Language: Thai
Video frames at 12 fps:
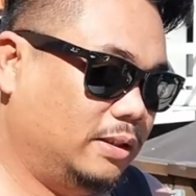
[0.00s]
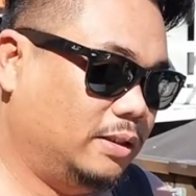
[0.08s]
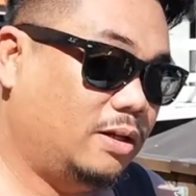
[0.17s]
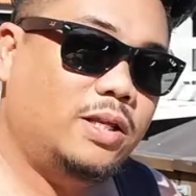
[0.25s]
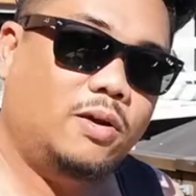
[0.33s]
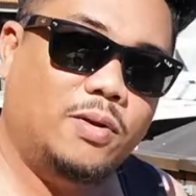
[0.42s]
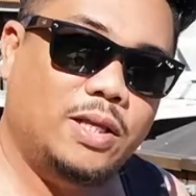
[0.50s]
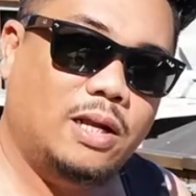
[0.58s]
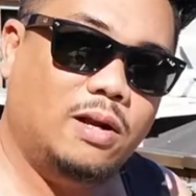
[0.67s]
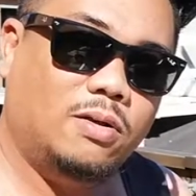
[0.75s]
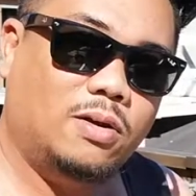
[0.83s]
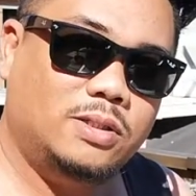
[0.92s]
ก็เดี๋ยววันนี้
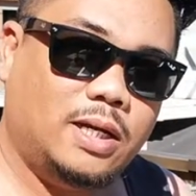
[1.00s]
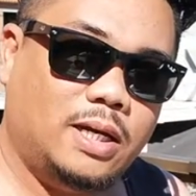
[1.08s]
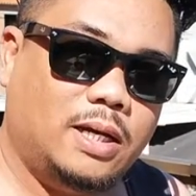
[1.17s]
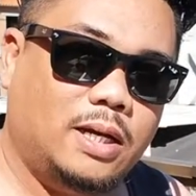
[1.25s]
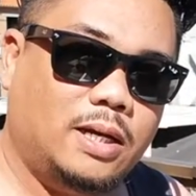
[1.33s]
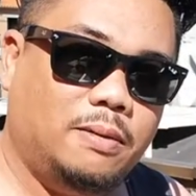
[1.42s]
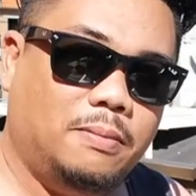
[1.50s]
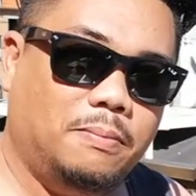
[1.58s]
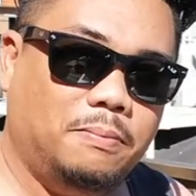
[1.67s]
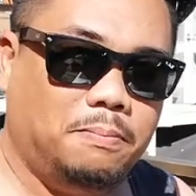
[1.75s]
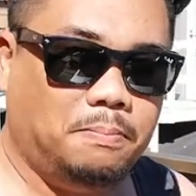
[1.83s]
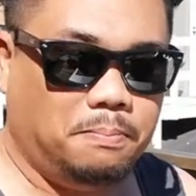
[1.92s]
เราก็จะ
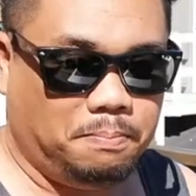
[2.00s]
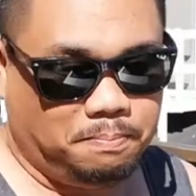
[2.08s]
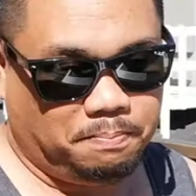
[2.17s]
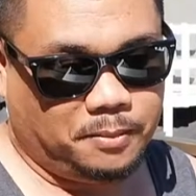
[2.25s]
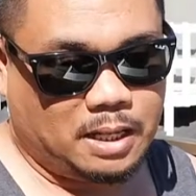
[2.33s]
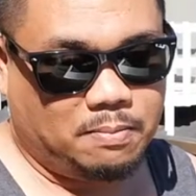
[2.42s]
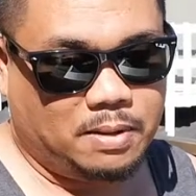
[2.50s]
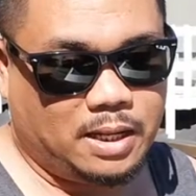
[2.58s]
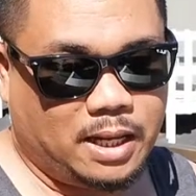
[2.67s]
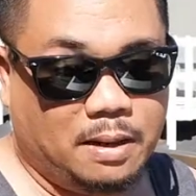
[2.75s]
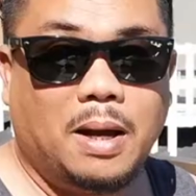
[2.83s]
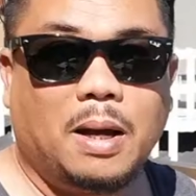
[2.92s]
ทำอะไร
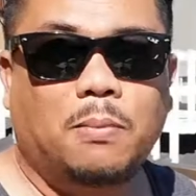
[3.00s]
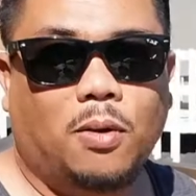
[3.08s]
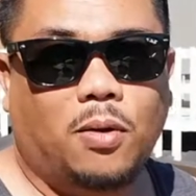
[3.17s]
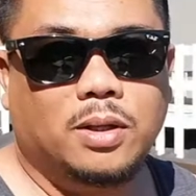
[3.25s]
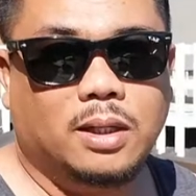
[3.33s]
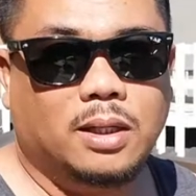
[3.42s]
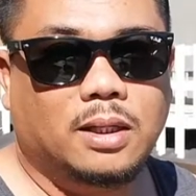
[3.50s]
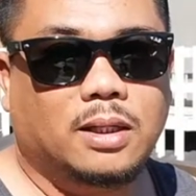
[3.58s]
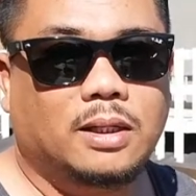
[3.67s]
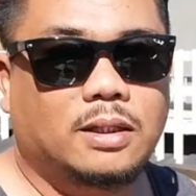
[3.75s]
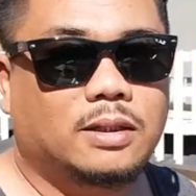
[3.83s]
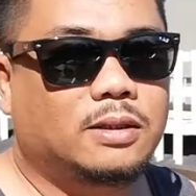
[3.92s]
พักผ่อนนะฮะ
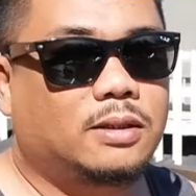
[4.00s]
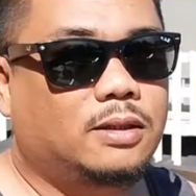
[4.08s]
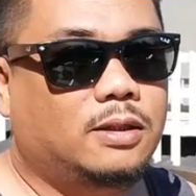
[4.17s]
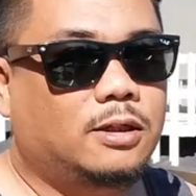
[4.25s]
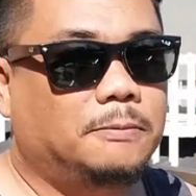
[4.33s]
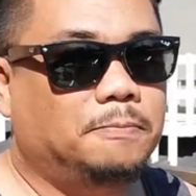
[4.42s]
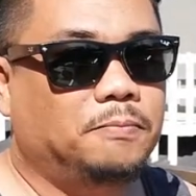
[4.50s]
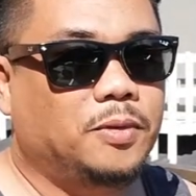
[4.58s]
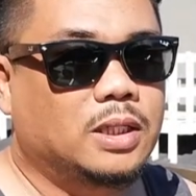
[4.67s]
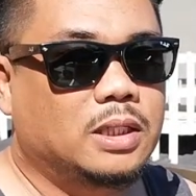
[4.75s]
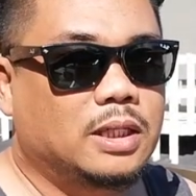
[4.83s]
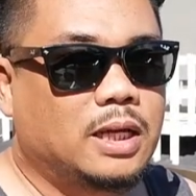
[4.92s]
แล้วก็
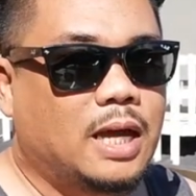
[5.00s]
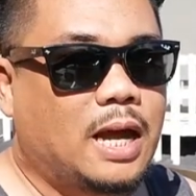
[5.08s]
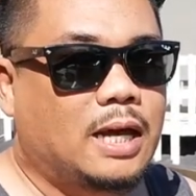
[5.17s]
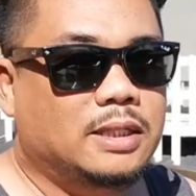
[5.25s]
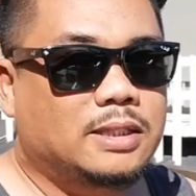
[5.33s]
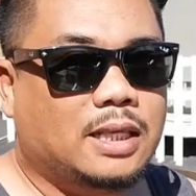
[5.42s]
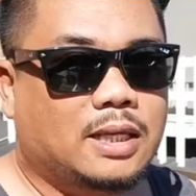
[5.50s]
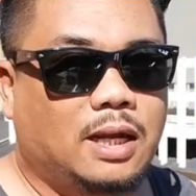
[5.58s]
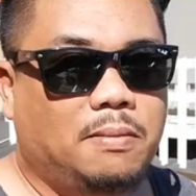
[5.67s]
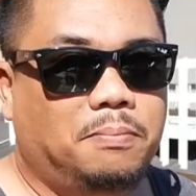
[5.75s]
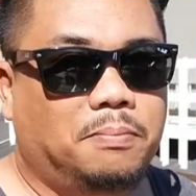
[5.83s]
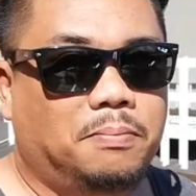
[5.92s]
อาจจะตัดคลิป